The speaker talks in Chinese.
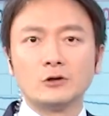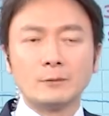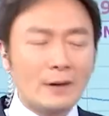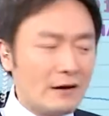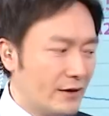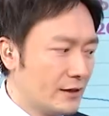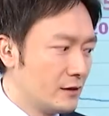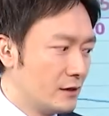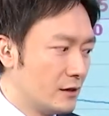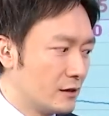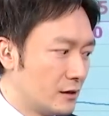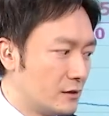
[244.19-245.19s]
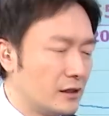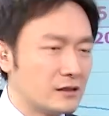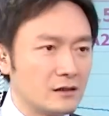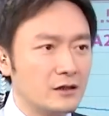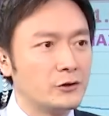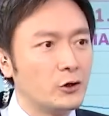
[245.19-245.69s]
因为巴菲特呢可能也
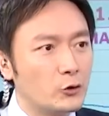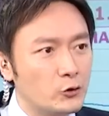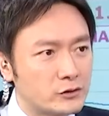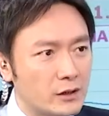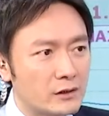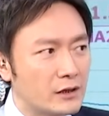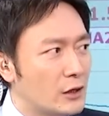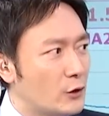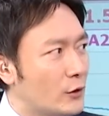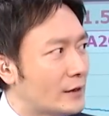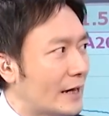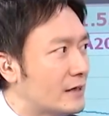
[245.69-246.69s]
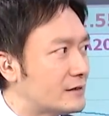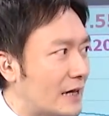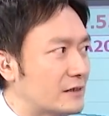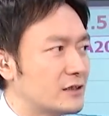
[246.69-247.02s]
得了忧郁症，因为他的长